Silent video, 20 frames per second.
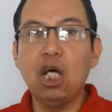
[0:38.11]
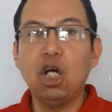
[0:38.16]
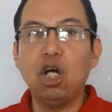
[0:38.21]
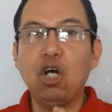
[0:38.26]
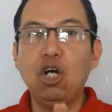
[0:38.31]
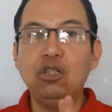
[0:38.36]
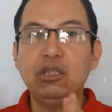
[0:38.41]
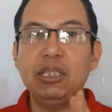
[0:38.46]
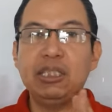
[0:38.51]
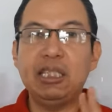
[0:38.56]

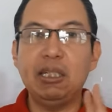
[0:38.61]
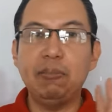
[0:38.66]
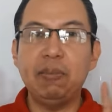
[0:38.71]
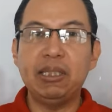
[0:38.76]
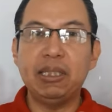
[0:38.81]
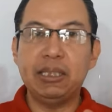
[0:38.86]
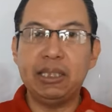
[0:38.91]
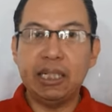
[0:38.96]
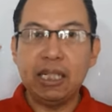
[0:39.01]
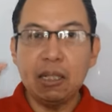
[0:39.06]
con sistema
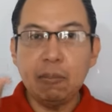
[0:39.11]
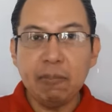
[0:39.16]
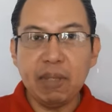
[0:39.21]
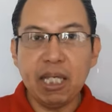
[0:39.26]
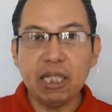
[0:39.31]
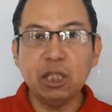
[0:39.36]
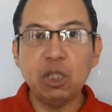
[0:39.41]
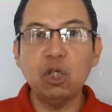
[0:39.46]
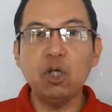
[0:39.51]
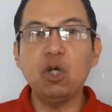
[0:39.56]
de
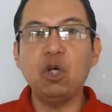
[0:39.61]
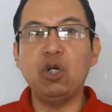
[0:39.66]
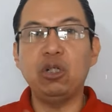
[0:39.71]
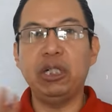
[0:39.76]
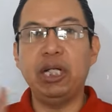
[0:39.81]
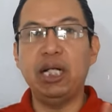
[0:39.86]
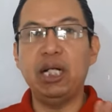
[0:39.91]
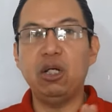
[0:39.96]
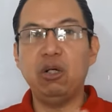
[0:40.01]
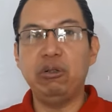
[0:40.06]
tenimiento,
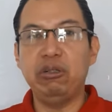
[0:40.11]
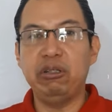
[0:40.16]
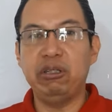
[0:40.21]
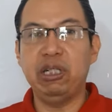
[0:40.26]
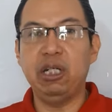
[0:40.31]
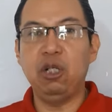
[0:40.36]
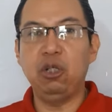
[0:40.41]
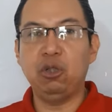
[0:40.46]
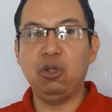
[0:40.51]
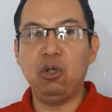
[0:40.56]
con aire
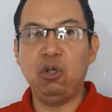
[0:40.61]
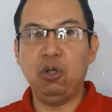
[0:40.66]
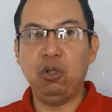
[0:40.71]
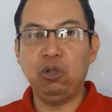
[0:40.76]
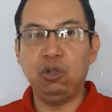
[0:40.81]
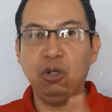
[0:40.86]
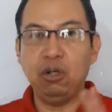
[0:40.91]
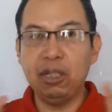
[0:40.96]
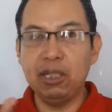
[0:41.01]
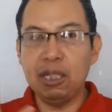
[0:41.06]
acondicionado con
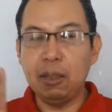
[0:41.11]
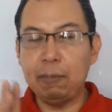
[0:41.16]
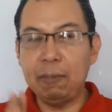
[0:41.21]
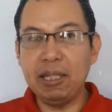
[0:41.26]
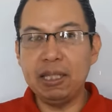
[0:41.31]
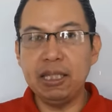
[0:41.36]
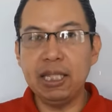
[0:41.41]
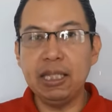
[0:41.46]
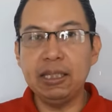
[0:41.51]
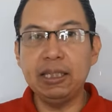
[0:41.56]
control
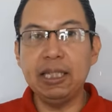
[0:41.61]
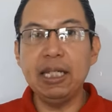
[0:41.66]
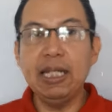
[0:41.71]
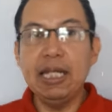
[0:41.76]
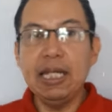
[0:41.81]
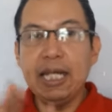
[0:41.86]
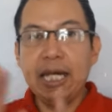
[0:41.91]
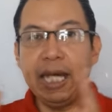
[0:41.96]
independiente,